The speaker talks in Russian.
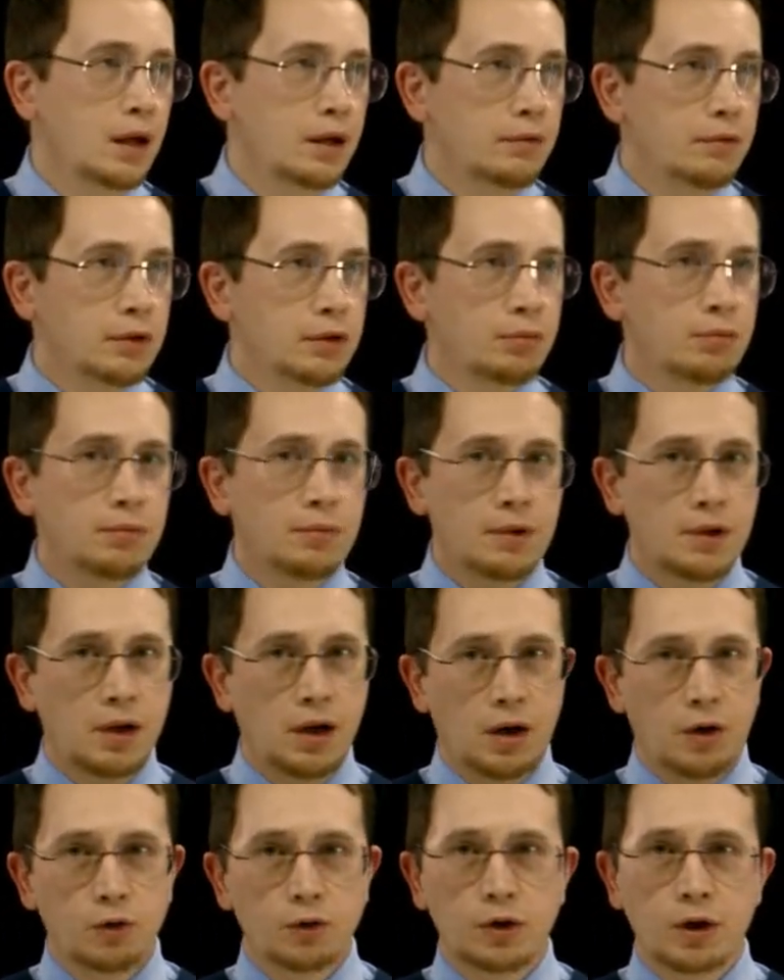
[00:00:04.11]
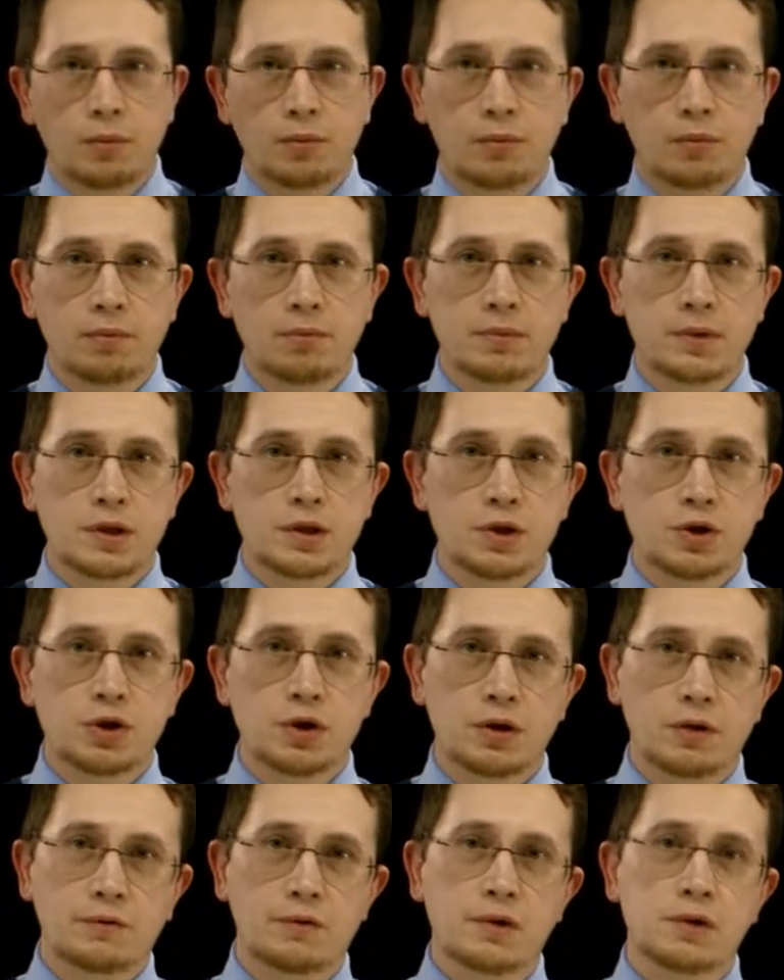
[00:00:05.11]
В этом коротком
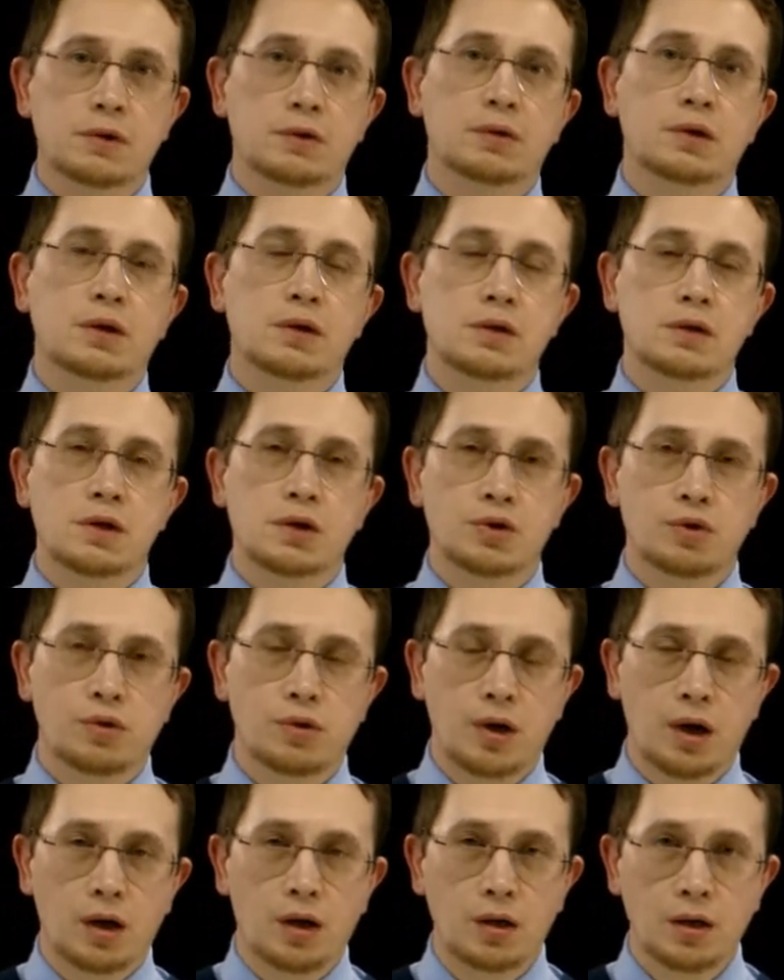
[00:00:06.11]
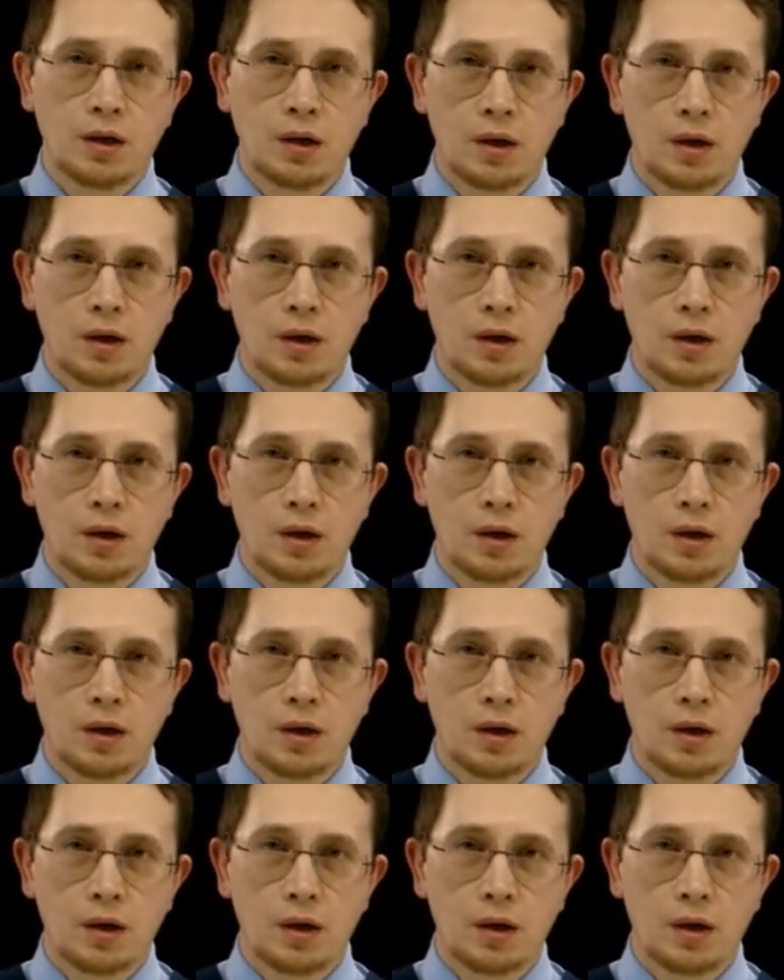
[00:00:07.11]
насыщенном видео я расскажу, как